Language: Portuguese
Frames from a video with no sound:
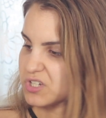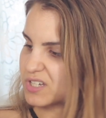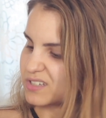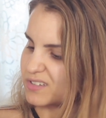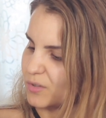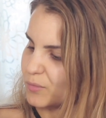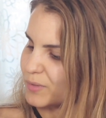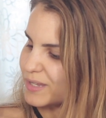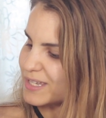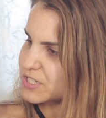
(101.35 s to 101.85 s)

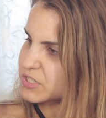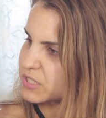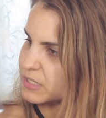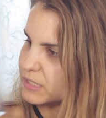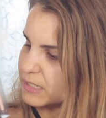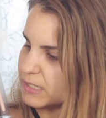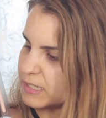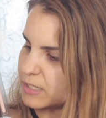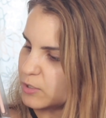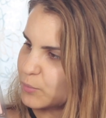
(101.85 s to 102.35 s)
Então, este
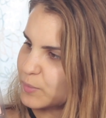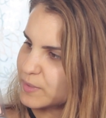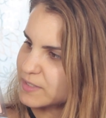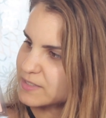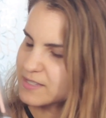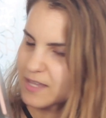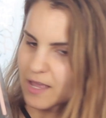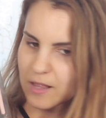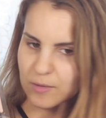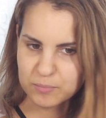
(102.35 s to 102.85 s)
aqui o
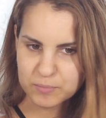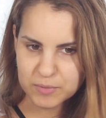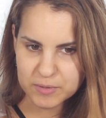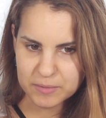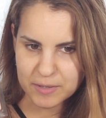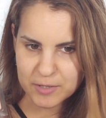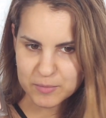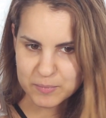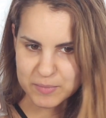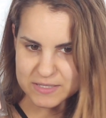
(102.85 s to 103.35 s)
pincel,
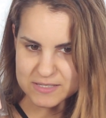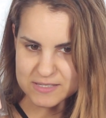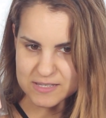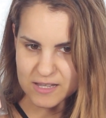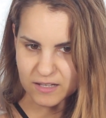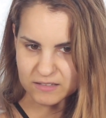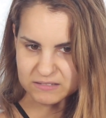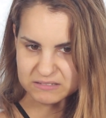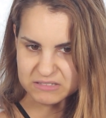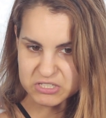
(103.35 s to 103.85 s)
primeiro
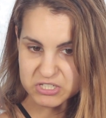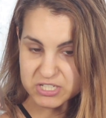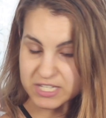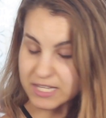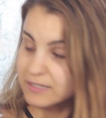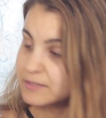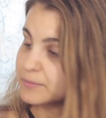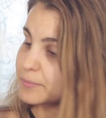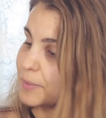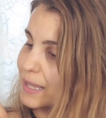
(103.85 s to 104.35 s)
pincel diz que
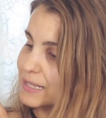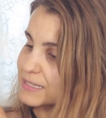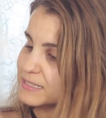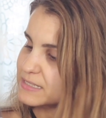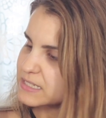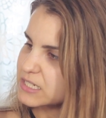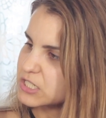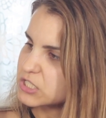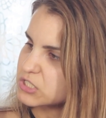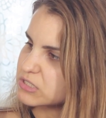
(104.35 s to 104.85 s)
é de
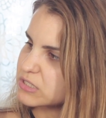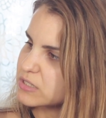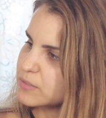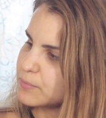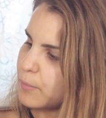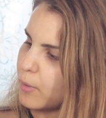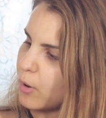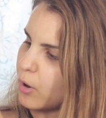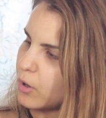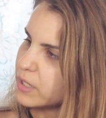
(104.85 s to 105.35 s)
base, este de
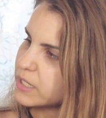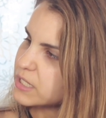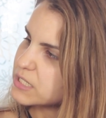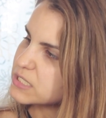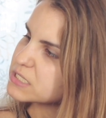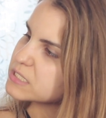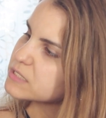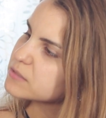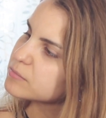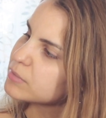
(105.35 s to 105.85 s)
pó,
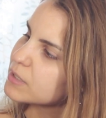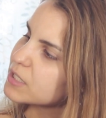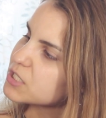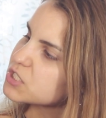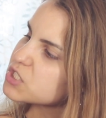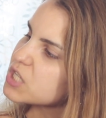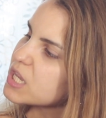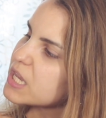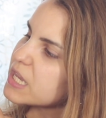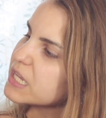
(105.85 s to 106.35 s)
este de
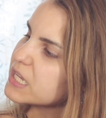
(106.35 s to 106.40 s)
blush,